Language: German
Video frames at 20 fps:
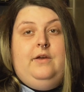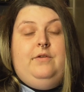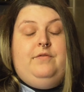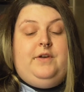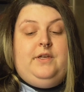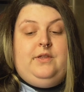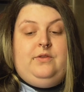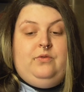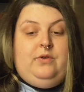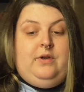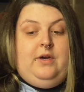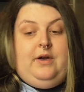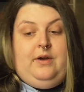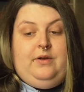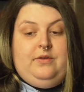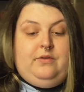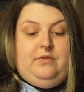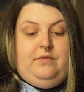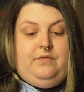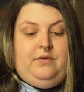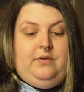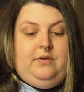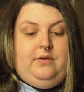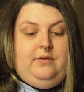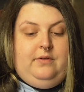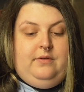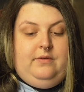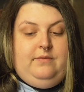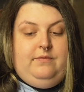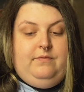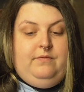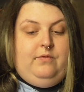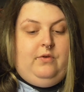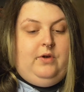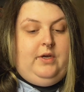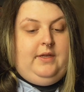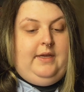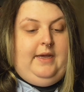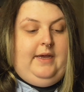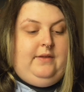versuche herauszufinden,
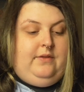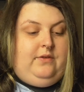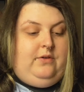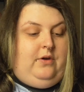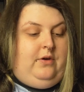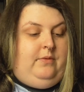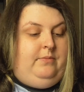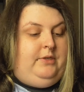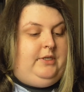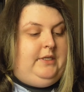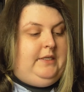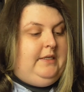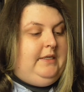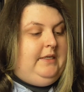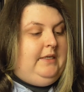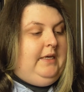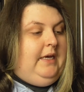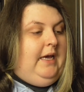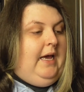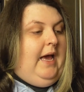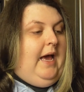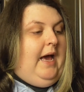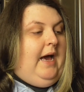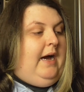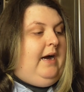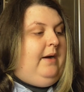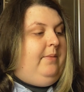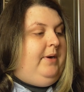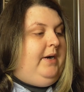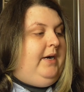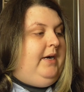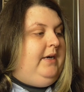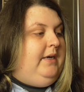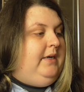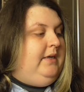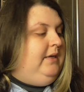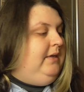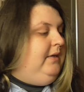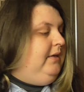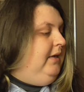woher es kommt.
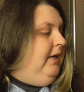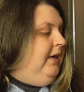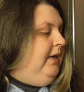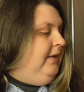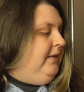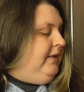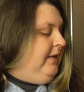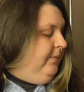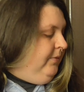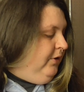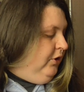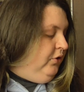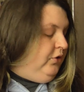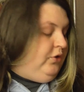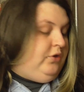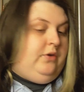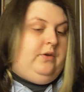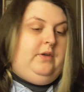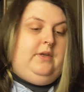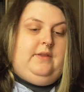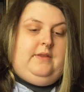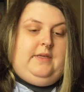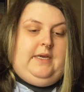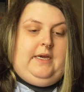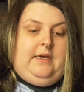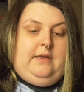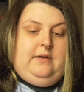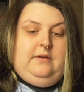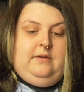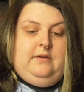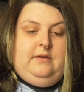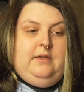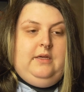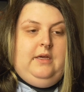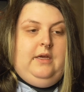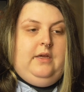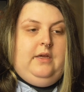Aber äh, es gibt auch schöne Sachen